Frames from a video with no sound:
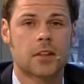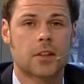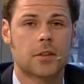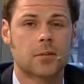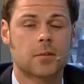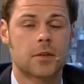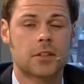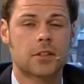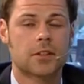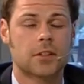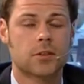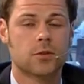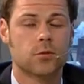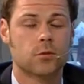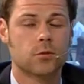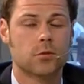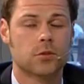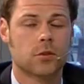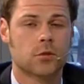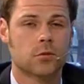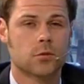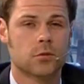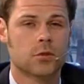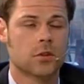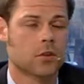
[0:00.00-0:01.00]
będzie dużo,
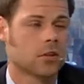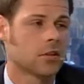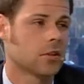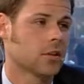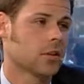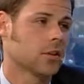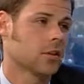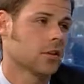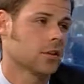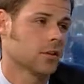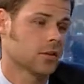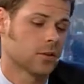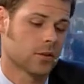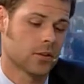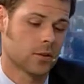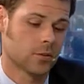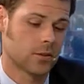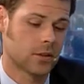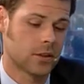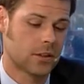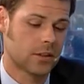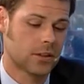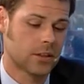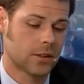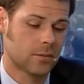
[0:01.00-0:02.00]
dużo
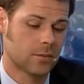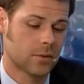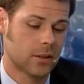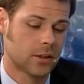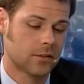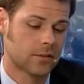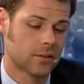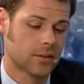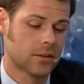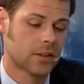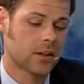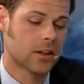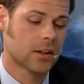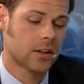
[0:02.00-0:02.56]
dobrej zabawy.